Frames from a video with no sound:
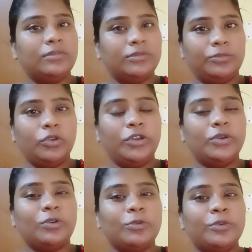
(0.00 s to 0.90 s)
তৈরি
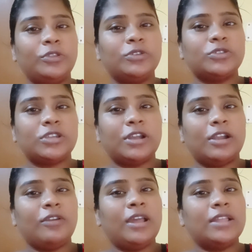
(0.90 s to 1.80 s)
করব তো সে
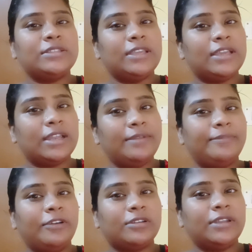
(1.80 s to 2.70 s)
কারণে আজকে এখানে
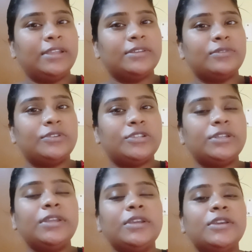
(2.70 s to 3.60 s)
ব্লগটা এন্ড করছি
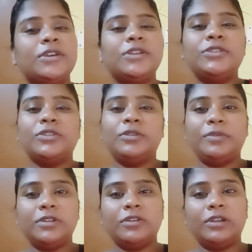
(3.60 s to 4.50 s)
যদি
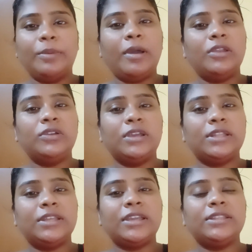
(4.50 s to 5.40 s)
ভিডিওটা ভালো
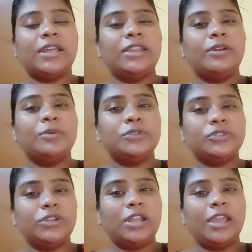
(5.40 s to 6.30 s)
লেগে থাকে তাহলে
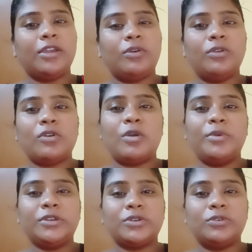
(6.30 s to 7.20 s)
অবশ্যই লাইক করো
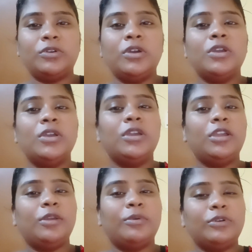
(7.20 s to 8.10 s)
কমেন্ট করো
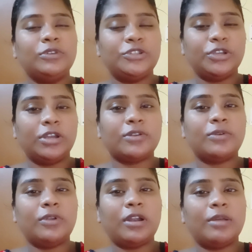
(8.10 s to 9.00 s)
এবং শেয়ার
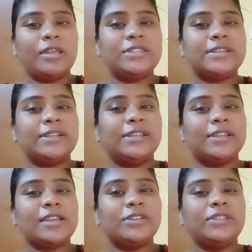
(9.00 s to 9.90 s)
করো আর আমার
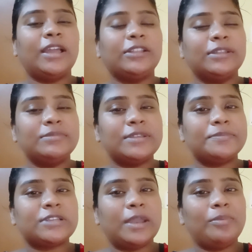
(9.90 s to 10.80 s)
চ্যানেলটিকে কিন্তু একদম
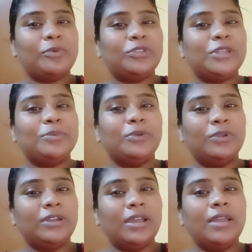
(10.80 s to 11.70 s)
সাবস্ক্রাইব করতে
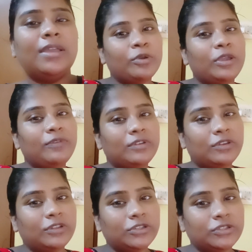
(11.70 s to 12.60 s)
ভুলো না এই
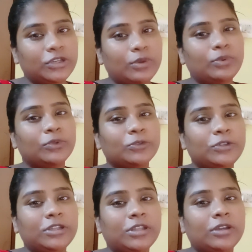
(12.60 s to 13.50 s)
ভিডিওতে যদি কেউ নতুন
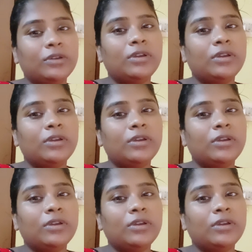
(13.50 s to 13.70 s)
হয়ে থাকো